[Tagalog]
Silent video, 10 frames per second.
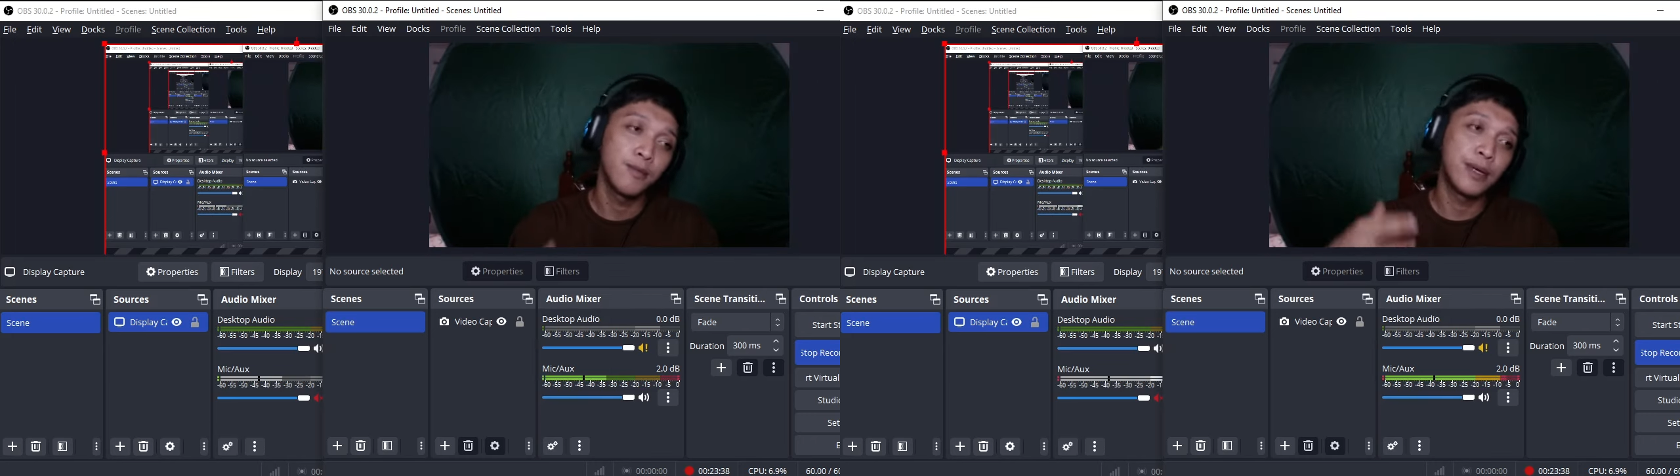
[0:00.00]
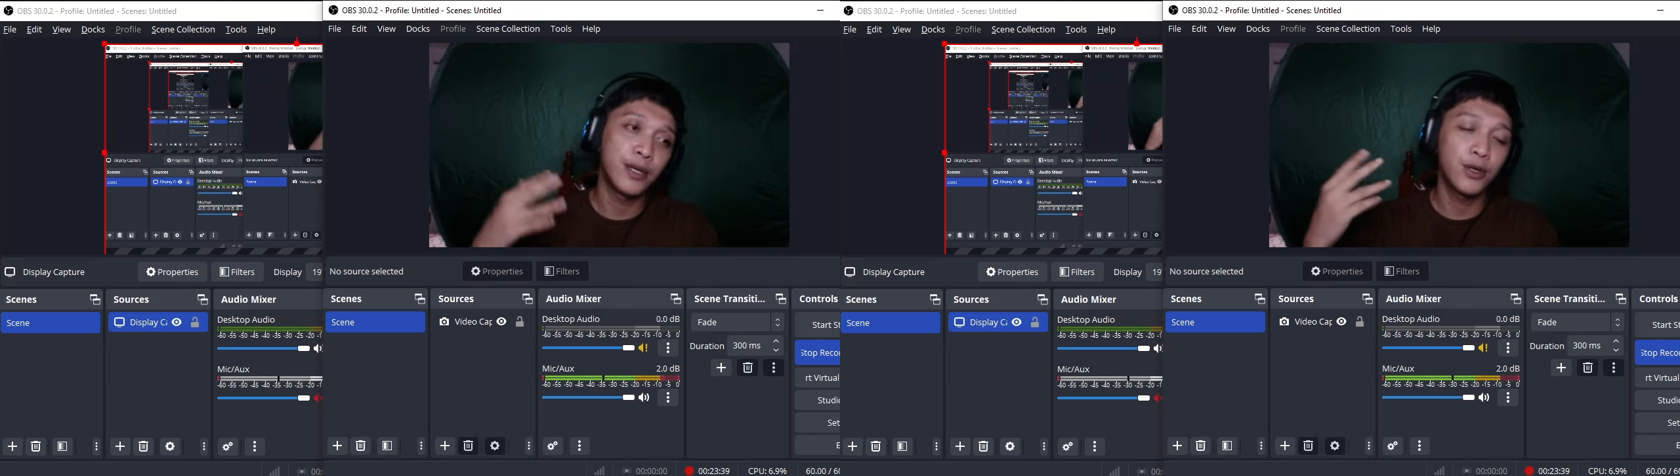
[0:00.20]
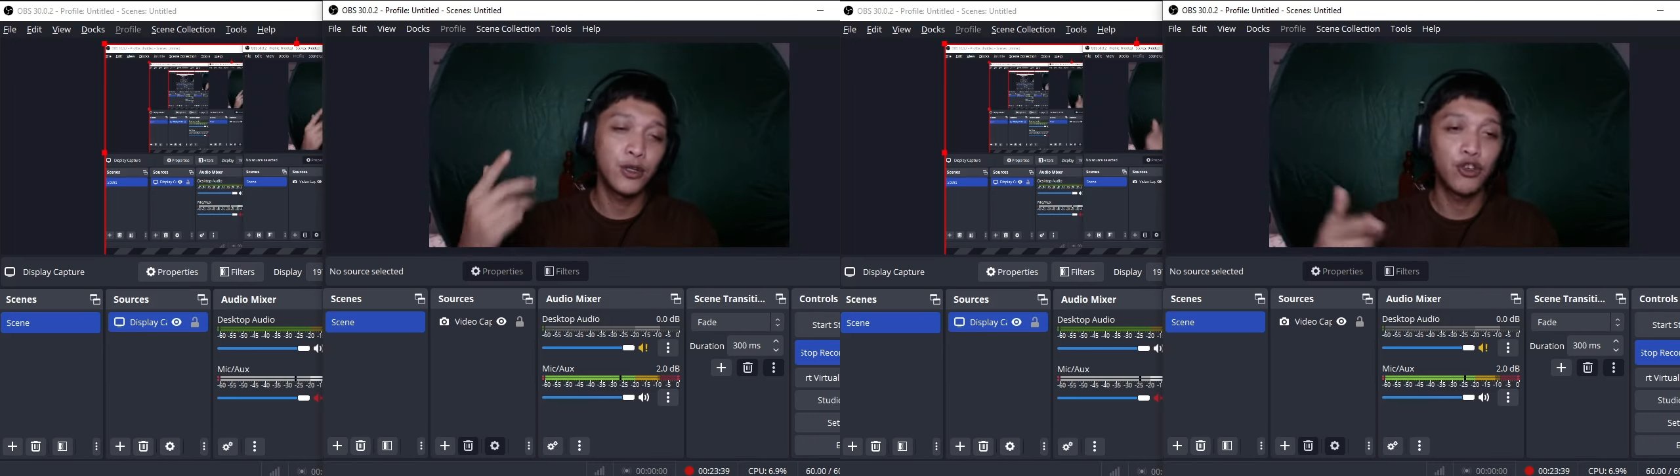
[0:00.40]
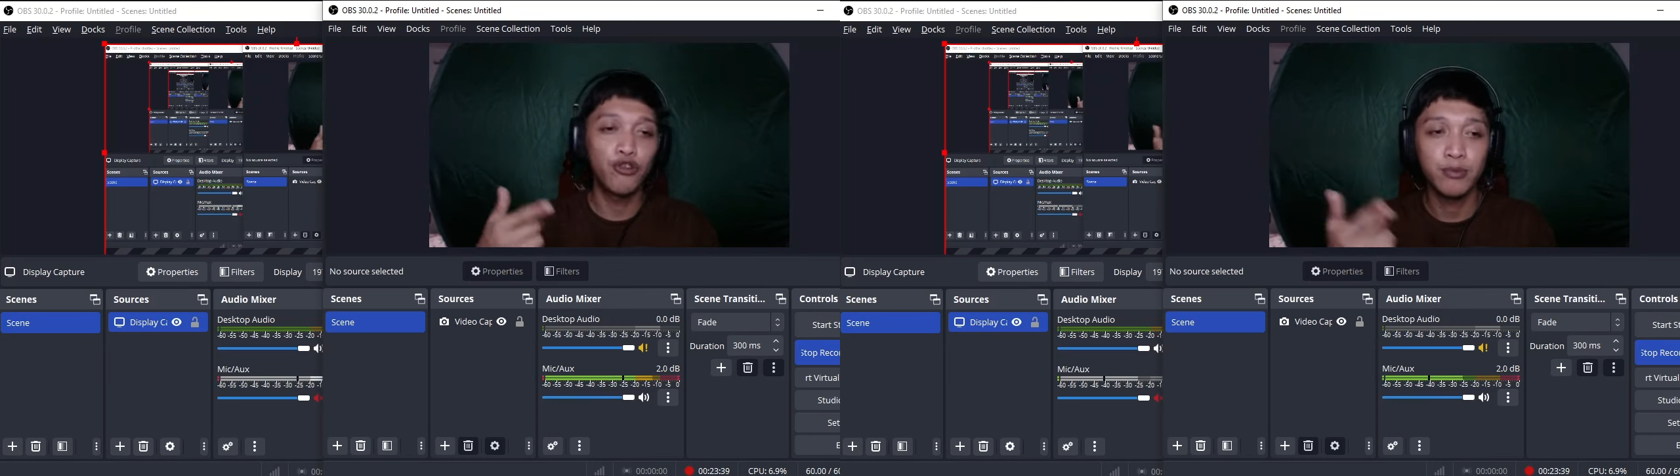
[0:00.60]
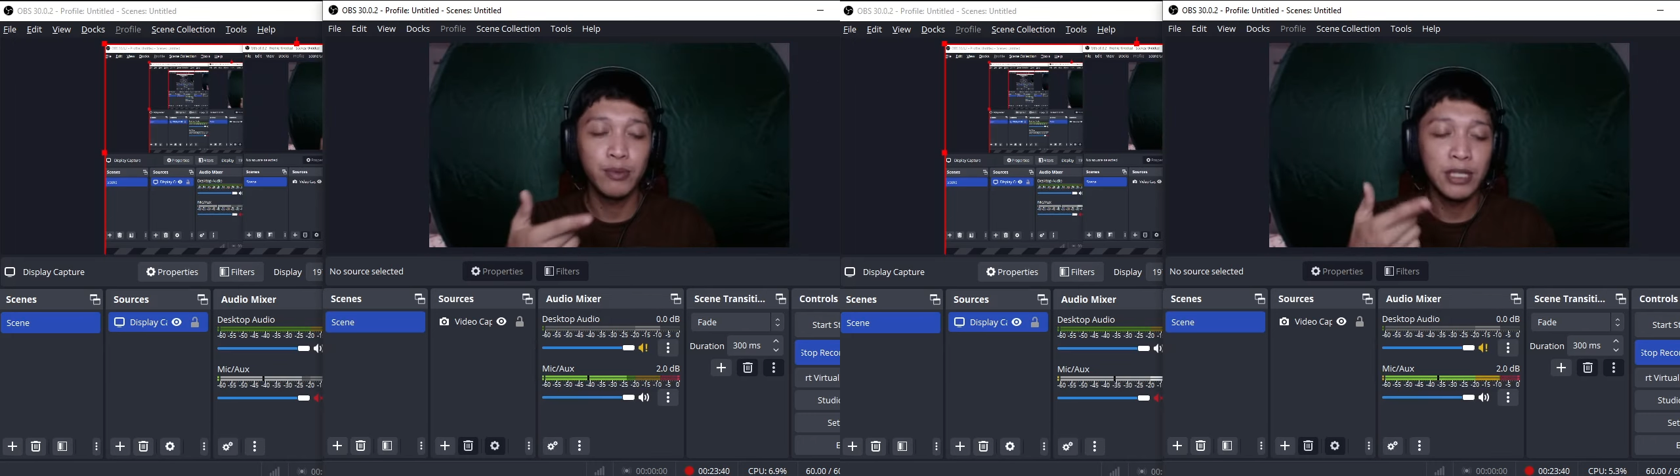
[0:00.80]
pero
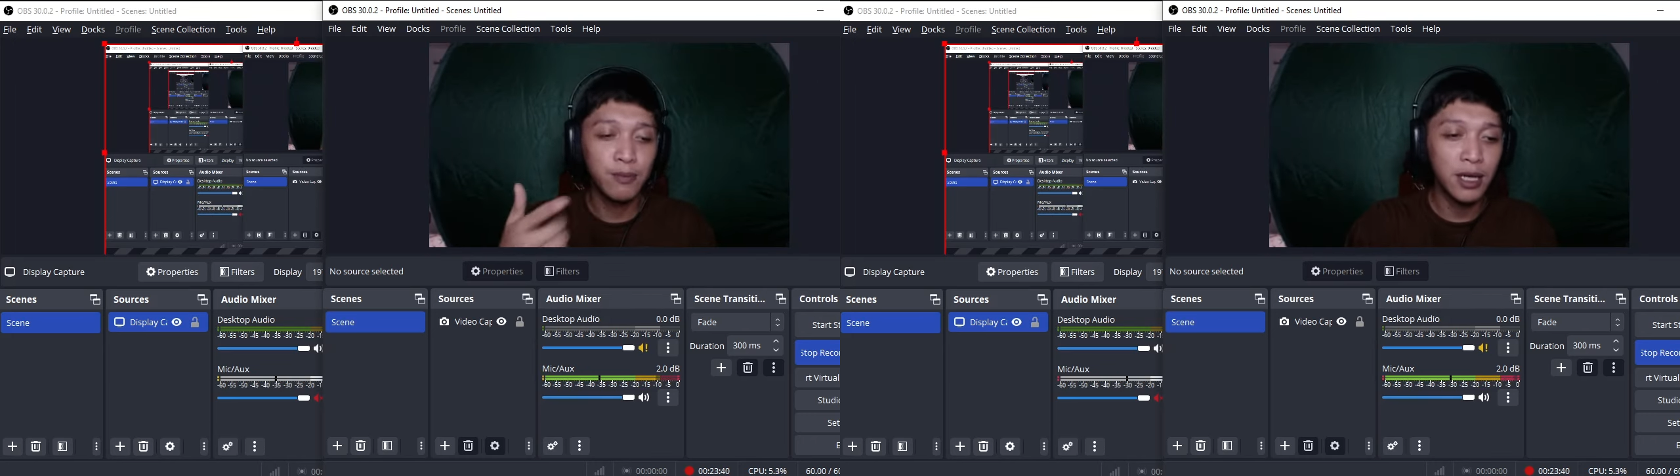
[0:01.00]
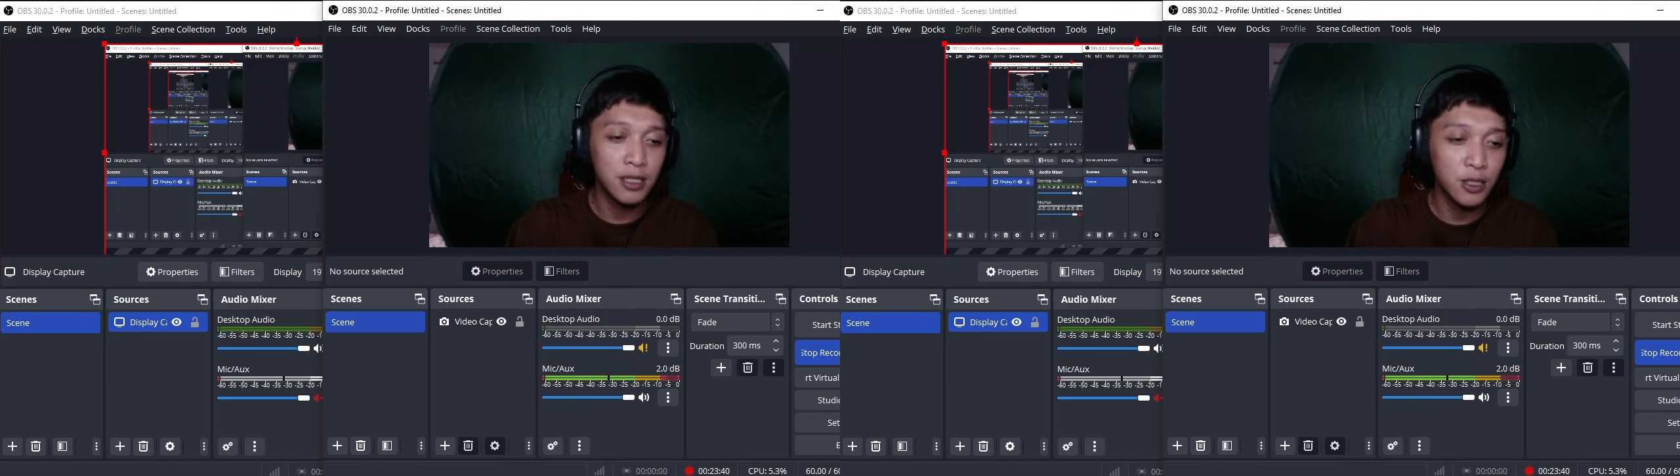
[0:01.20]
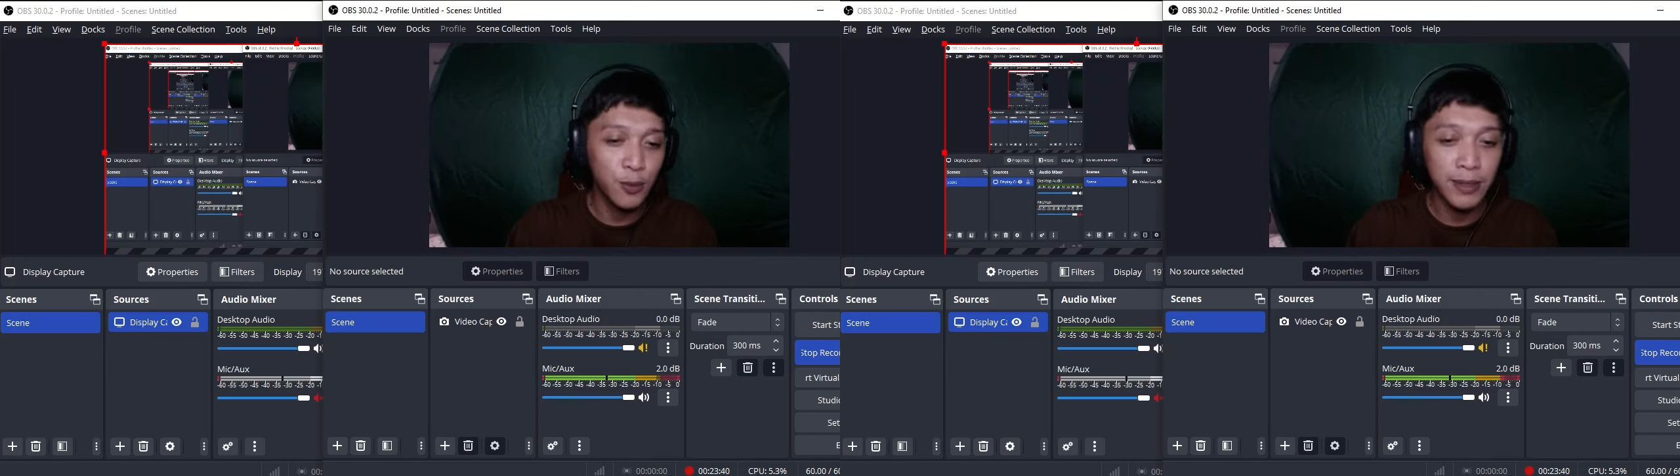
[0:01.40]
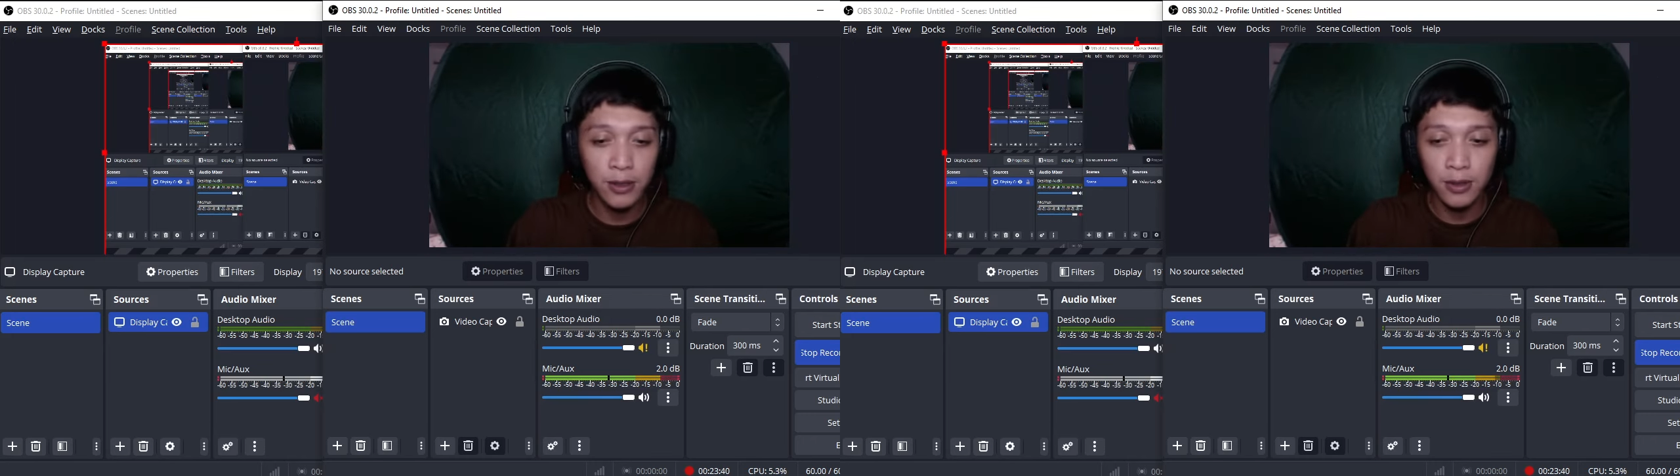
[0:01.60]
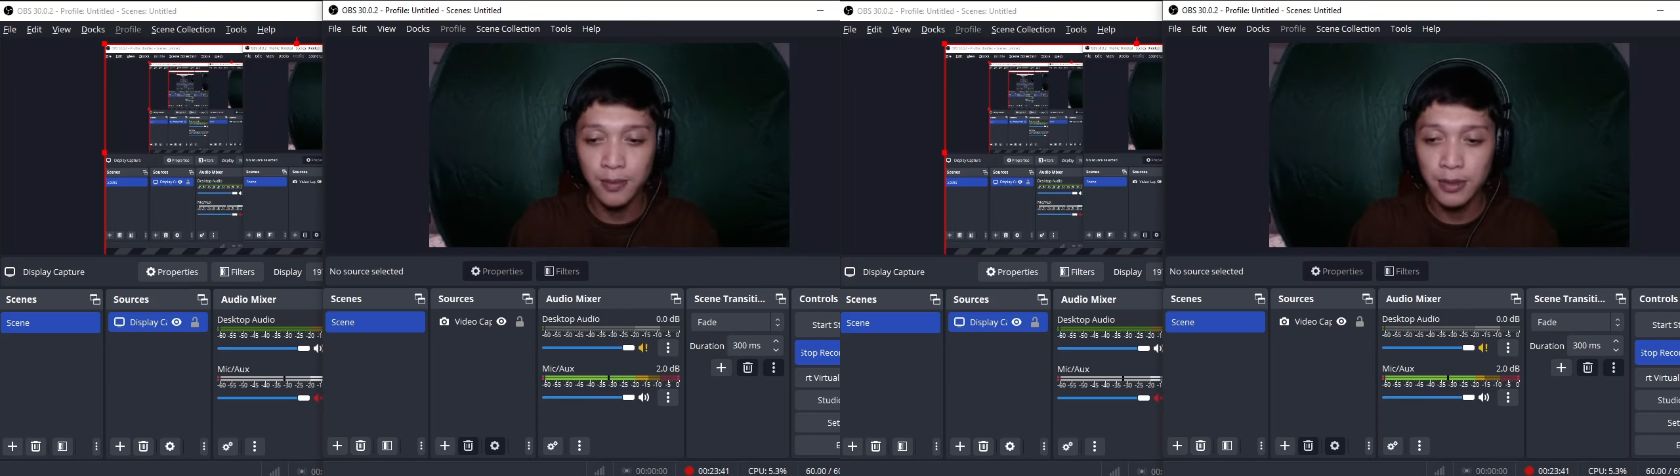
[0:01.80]
pinapractice ko pa tong Ob